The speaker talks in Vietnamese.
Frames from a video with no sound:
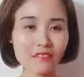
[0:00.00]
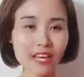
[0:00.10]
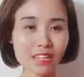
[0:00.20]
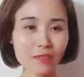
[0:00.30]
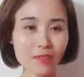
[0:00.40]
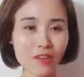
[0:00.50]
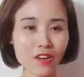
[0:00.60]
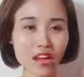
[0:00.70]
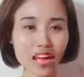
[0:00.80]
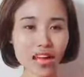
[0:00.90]
và giúp
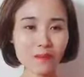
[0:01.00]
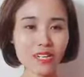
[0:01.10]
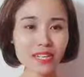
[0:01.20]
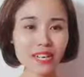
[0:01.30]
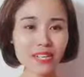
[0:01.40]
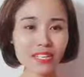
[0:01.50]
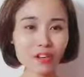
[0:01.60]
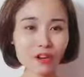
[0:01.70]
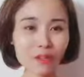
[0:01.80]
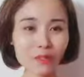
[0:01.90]
cho 20 đại lý
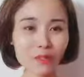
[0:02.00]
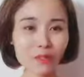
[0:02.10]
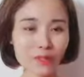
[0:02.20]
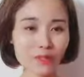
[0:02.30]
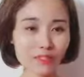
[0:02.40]
có mức thu nhập